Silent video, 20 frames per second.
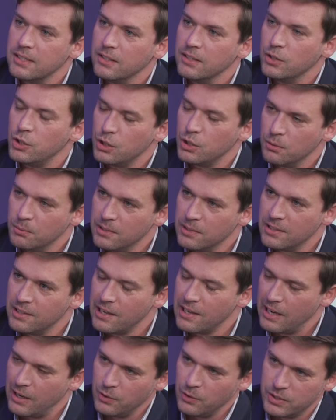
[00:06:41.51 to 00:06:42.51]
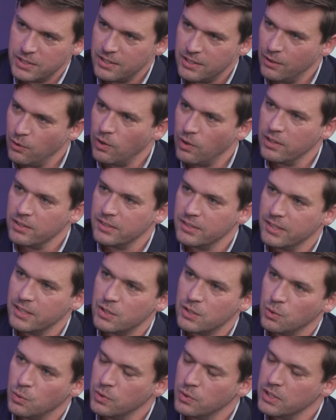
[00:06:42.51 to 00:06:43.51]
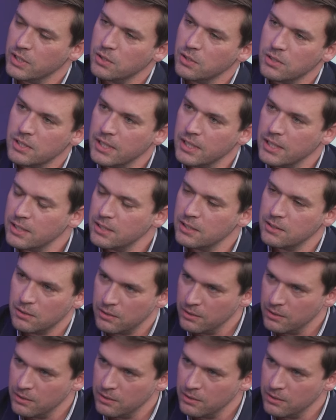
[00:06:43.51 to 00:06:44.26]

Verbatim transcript: die Stimmen aus der Organisation, dass du sagst,